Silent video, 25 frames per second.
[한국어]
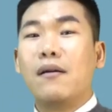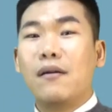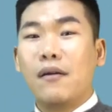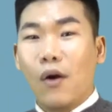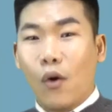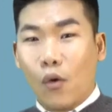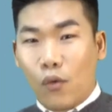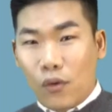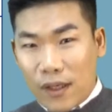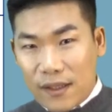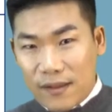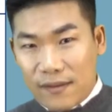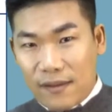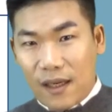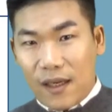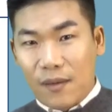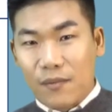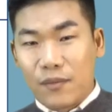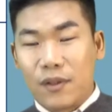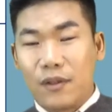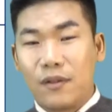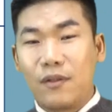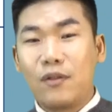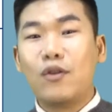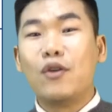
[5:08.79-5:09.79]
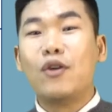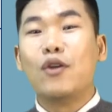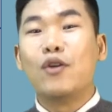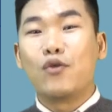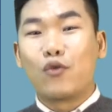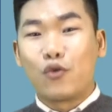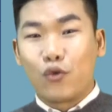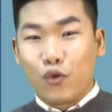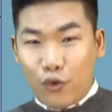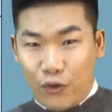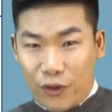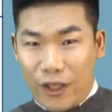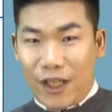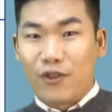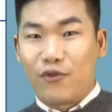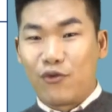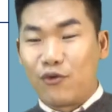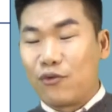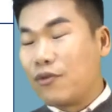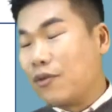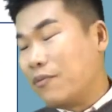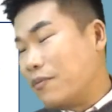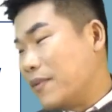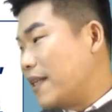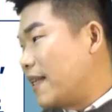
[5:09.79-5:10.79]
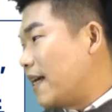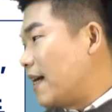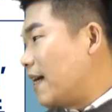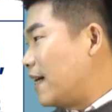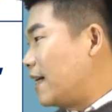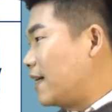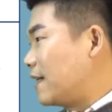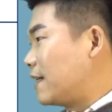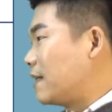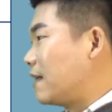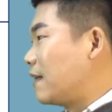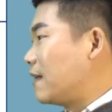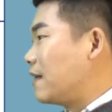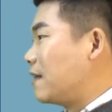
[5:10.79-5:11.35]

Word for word: 억울한 사람들 구제해 주는 겁니다.